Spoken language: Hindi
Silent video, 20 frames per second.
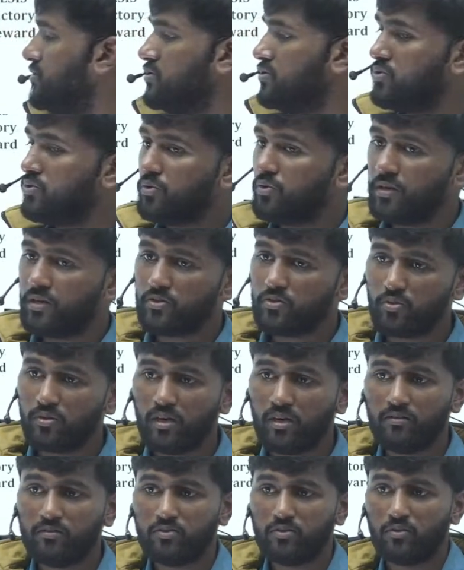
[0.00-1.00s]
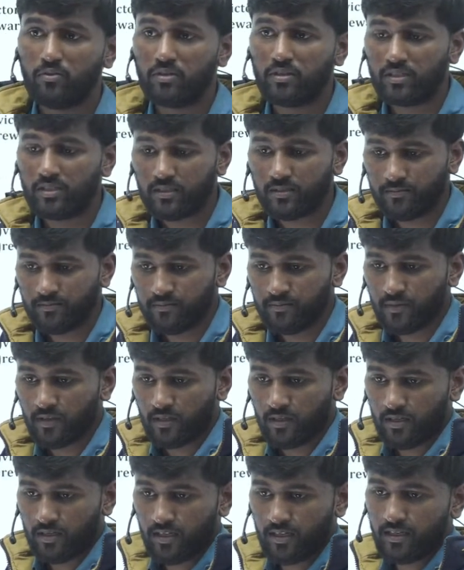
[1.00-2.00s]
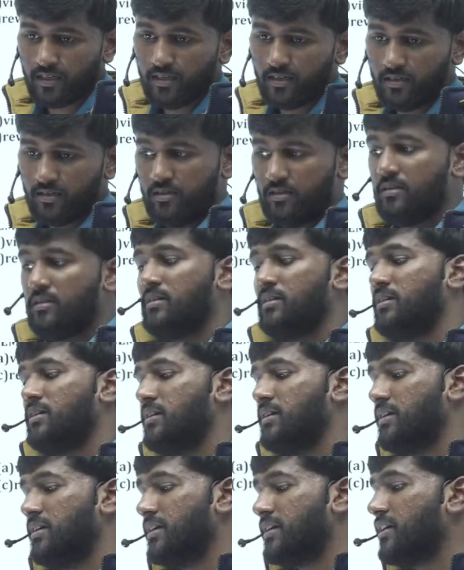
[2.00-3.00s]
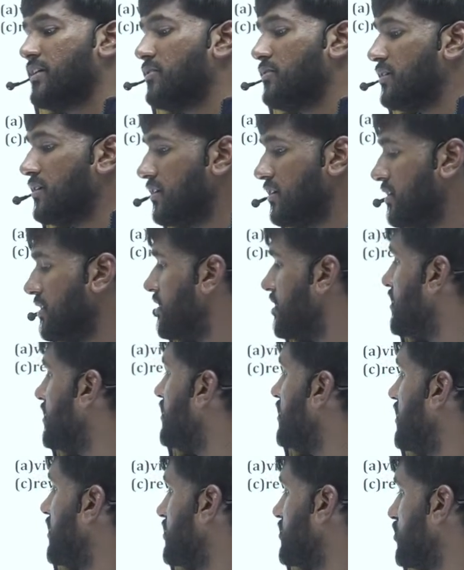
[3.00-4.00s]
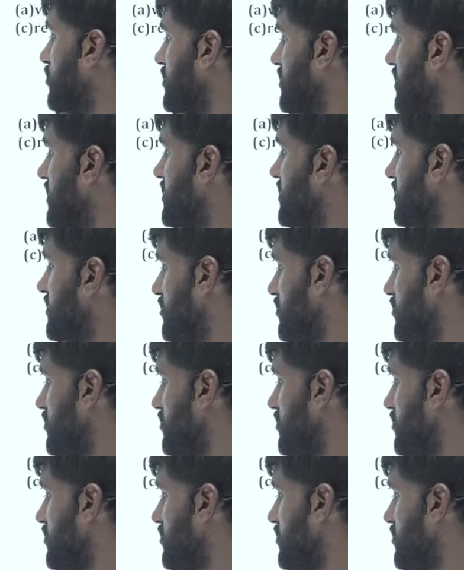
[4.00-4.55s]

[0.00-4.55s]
जो शुरू के जुड़ाव जो होते हैं ठीक है ये क्या होगा एसोसिएशन